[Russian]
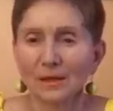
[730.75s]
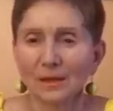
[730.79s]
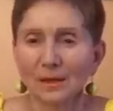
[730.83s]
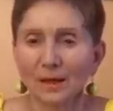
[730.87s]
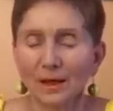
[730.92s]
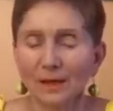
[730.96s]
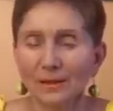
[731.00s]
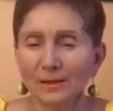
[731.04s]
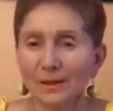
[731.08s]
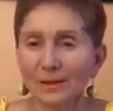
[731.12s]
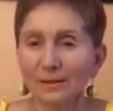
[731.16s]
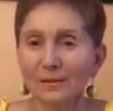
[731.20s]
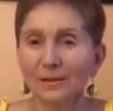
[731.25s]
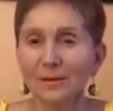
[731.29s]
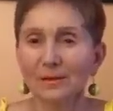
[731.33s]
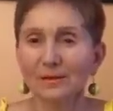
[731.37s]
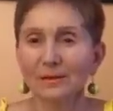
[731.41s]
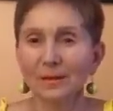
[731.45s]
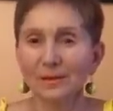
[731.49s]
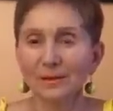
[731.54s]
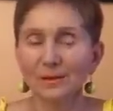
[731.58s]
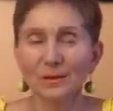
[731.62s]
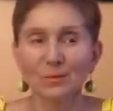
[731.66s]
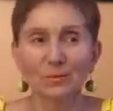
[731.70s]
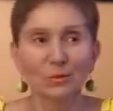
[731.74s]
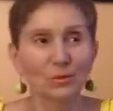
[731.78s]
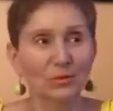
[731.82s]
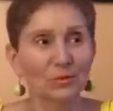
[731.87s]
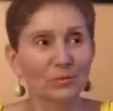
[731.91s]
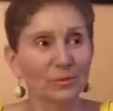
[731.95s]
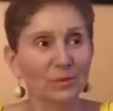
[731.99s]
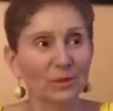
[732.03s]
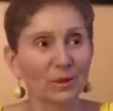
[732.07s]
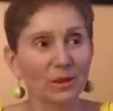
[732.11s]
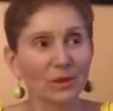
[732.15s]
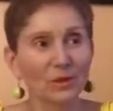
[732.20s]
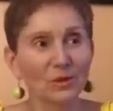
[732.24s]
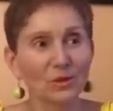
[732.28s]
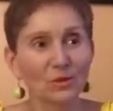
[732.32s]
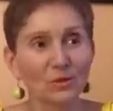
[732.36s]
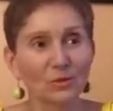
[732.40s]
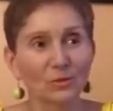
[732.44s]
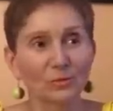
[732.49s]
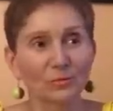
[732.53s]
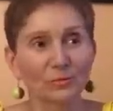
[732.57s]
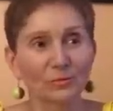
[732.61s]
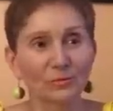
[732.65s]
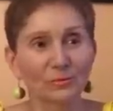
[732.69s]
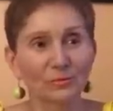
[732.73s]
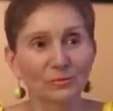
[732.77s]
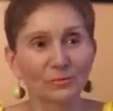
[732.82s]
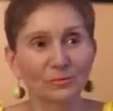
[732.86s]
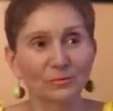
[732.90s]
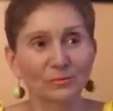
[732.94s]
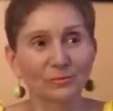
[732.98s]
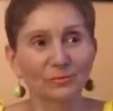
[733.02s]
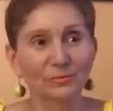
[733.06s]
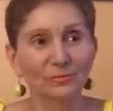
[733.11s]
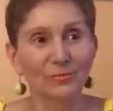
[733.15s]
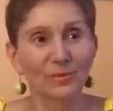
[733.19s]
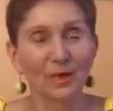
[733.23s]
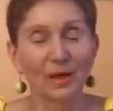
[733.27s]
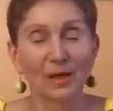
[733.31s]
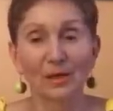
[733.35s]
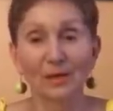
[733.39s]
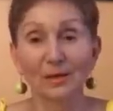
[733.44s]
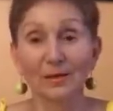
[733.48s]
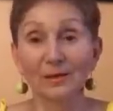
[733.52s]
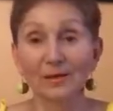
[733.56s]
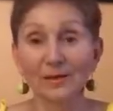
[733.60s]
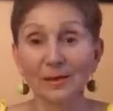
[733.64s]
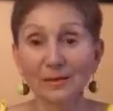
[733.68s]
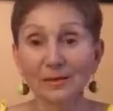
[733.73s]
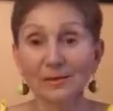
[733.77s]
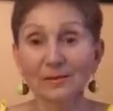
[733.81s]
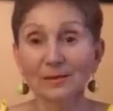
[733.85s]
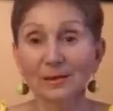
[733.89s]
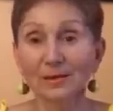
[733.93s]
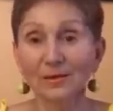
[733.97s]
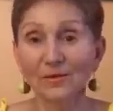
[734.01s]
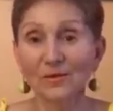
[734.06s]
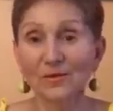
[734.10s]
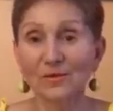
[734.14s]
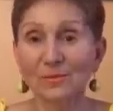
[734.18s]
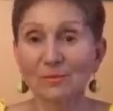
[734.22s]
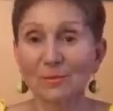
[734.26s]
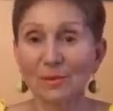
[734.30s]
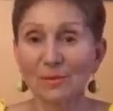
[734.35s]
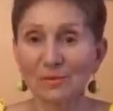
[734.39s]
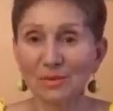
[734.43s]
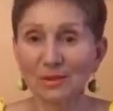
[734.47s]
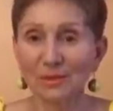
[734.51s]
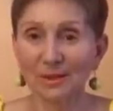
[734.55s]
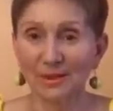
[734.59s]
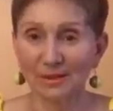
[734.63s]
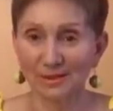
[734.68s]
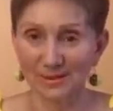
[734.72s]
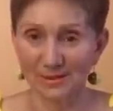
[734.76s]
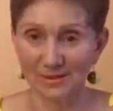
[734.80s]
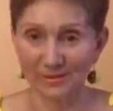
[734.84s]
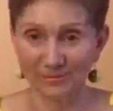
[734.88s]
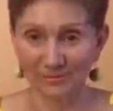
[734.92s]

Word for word: а я когда-нибудь плачу? И я стала вспоминать,